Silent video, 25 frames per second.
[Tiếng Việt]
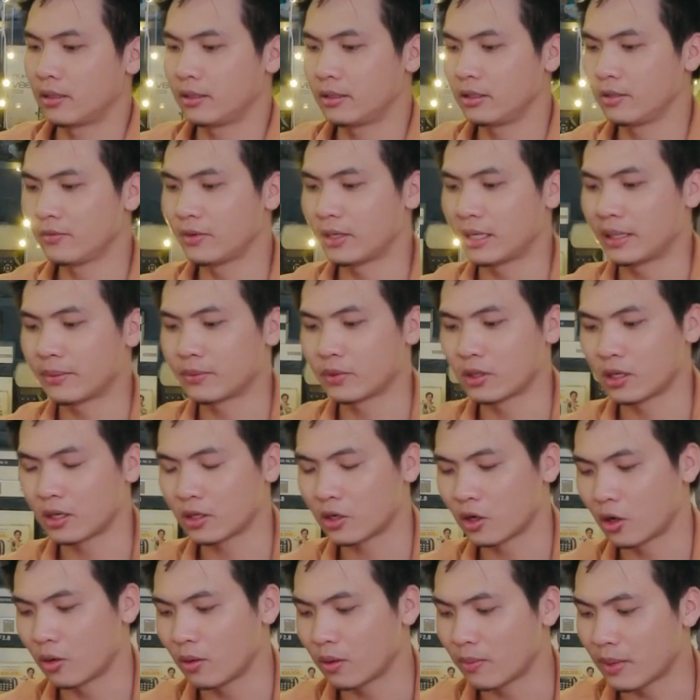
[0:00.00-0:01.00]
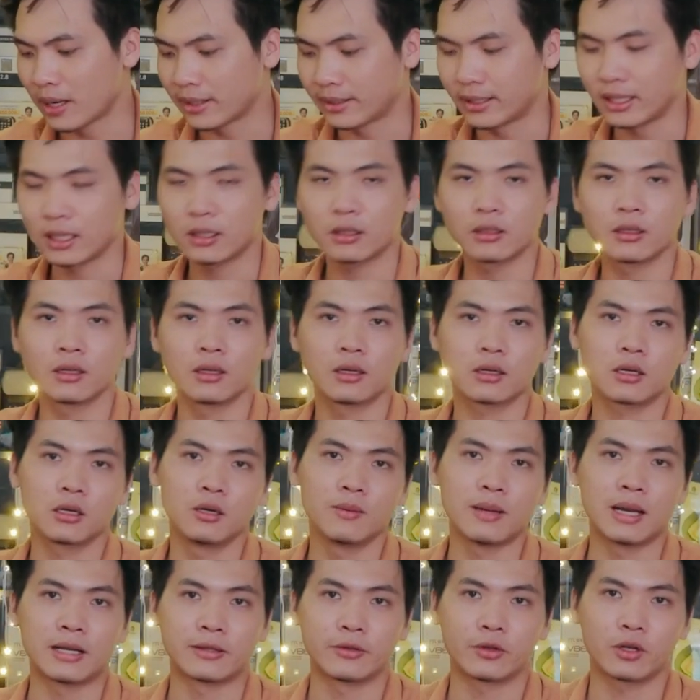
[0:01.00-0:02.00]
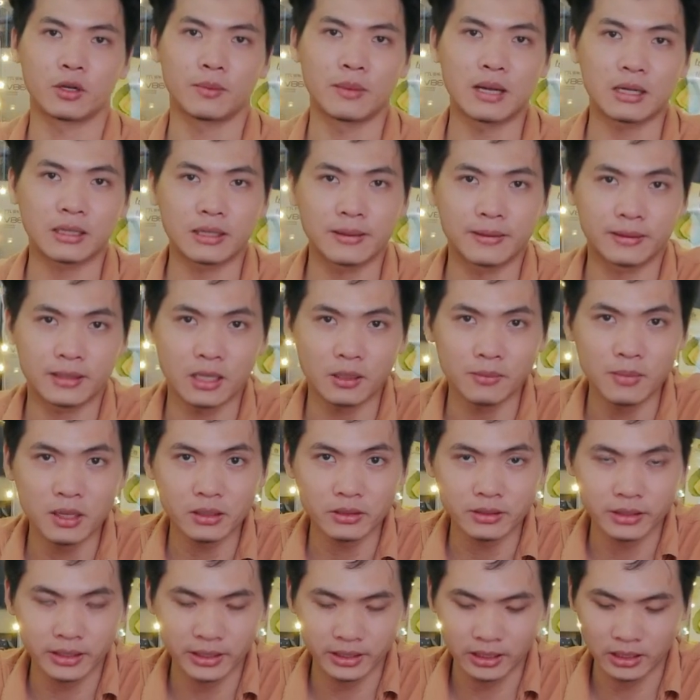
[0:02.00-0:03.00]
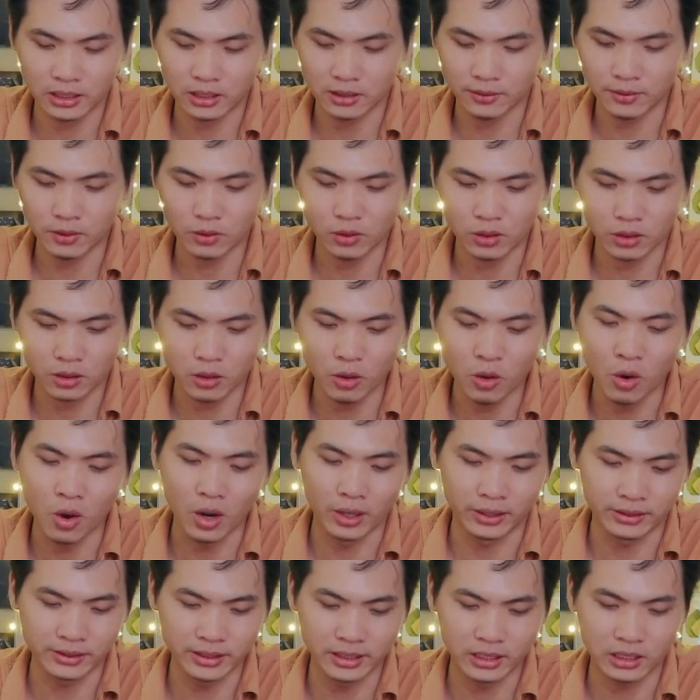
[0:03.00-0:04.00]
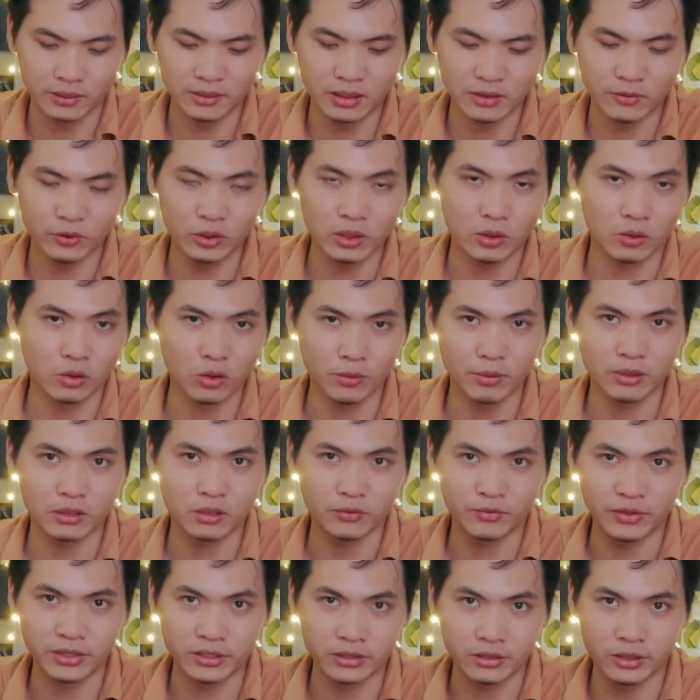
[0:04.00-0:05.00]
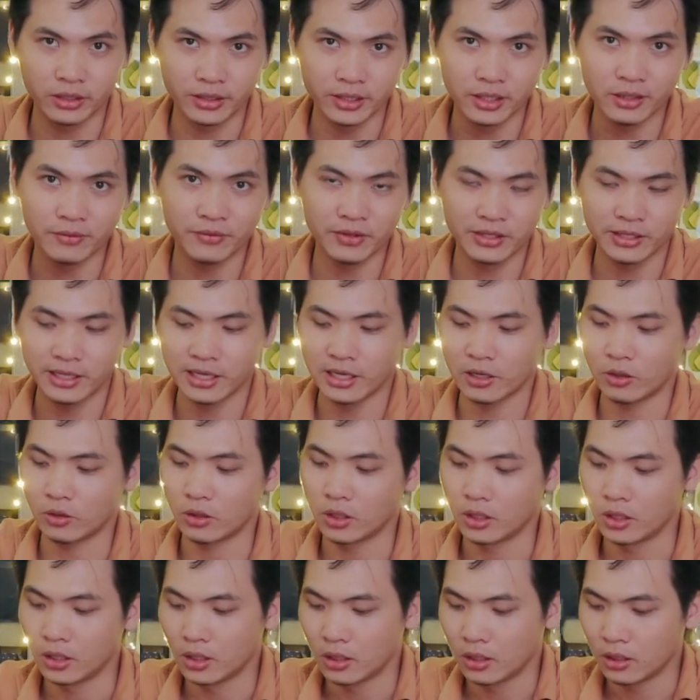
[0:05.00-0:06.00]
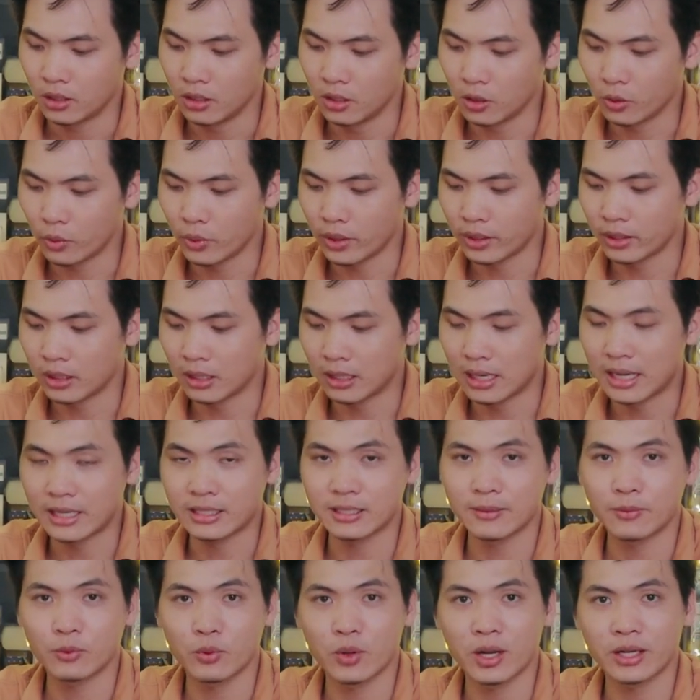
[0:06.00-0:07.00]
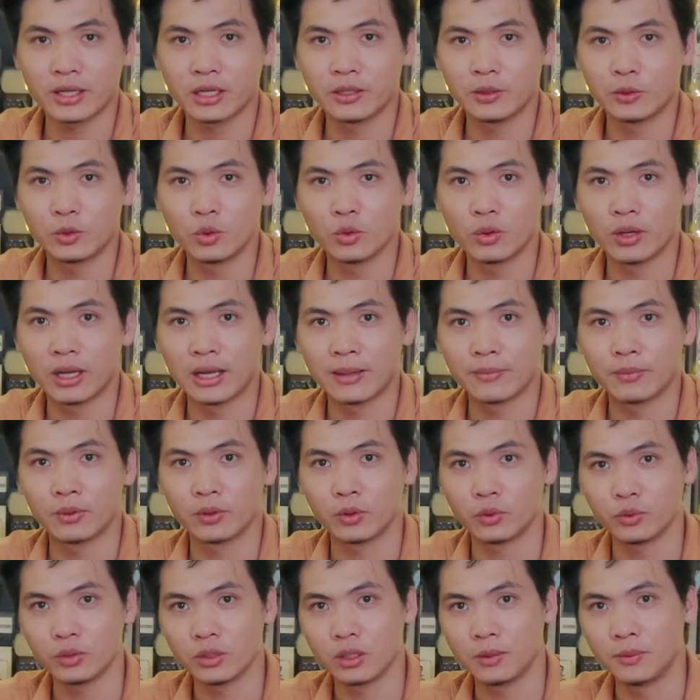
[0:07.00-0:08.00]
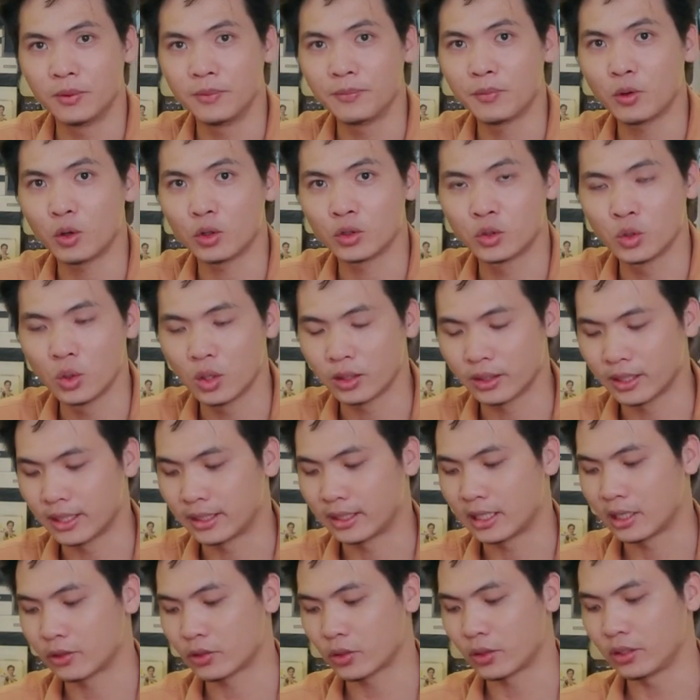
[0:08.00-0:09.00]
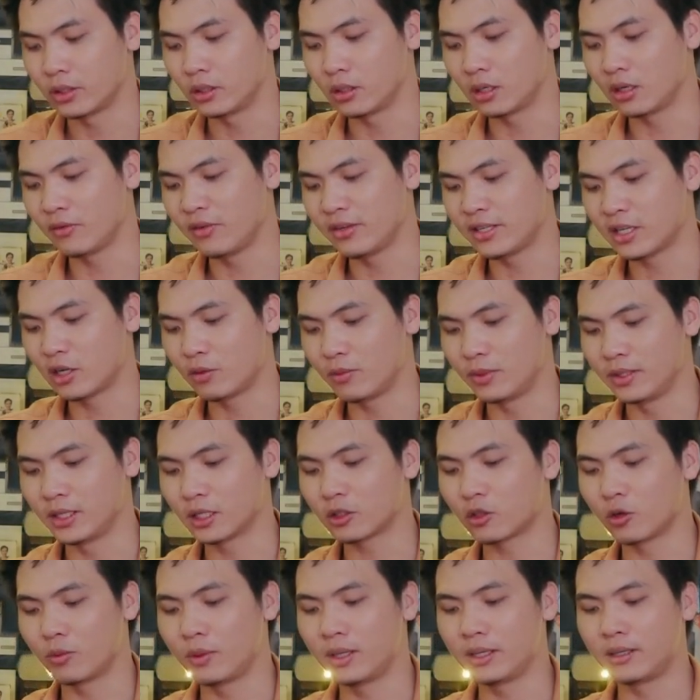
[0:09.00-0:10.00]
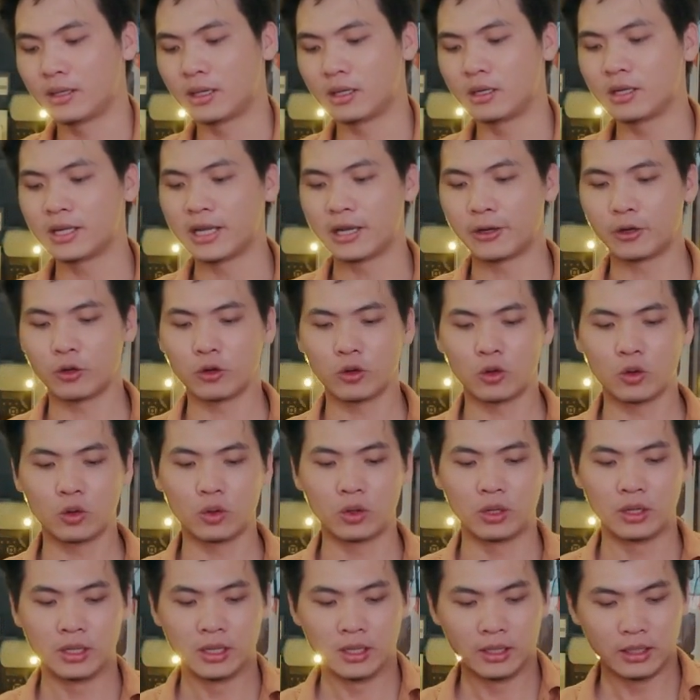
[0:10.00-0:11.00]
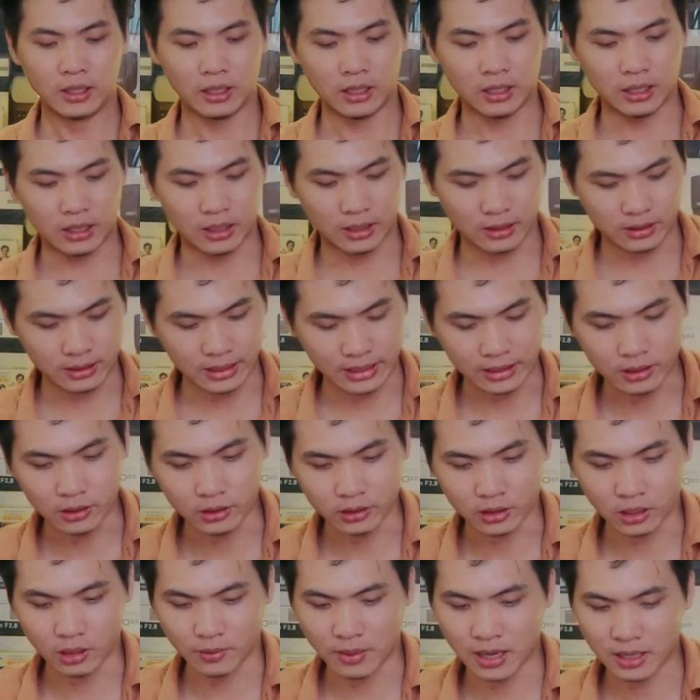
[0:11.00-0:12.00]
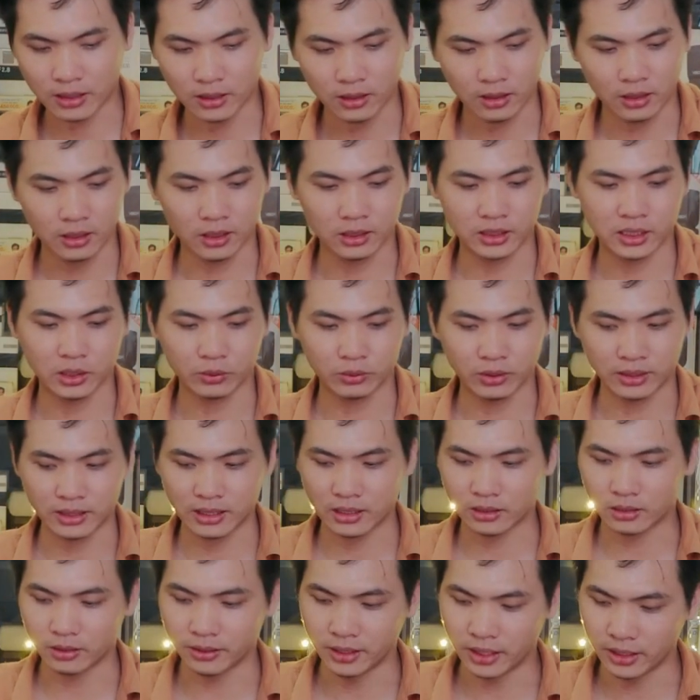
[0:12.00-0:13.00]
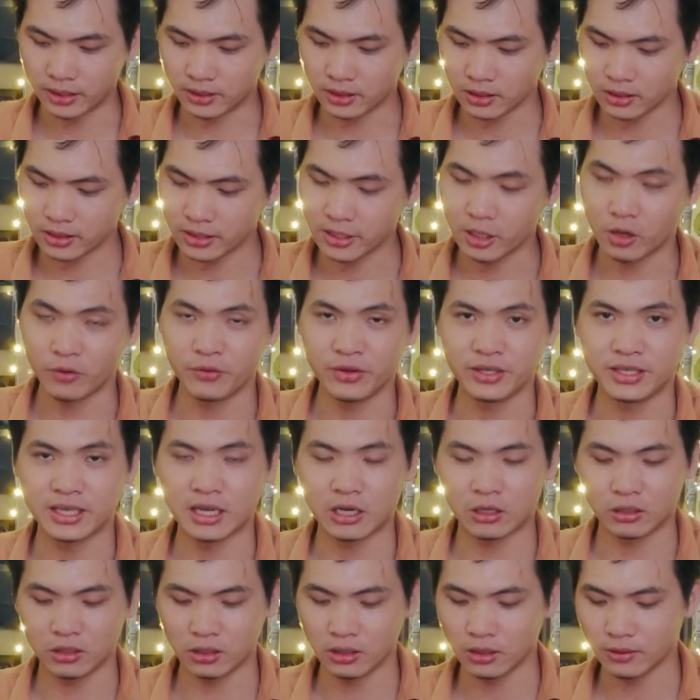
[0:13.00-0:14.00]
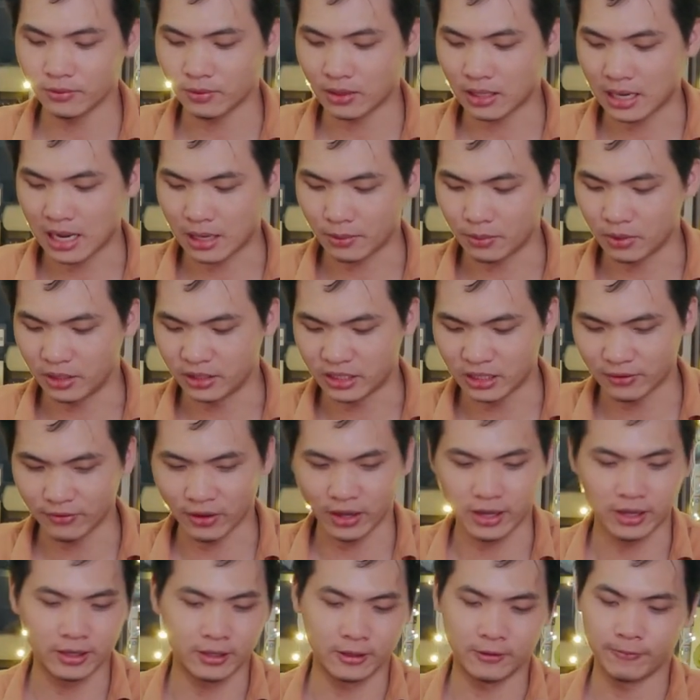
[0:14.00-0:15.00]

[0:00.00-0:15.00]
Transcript: Như vậy em đã có một bài test cơ bản rồi. Các bác nào thắc mắc gì thì các bác có câu hỏi gì, các bác vui lòng comment ở phía dưới nhé video. Đừng quên like, subscribe kênh YouTube của em, cũng như bấm quả chuông để theo dõi những cái video mới nhất của bên Đức Hiền Audio. Sẽ gửi tới các bác trong thời gian tới đây rất nhiều video nữa và hàng mới sẽ về.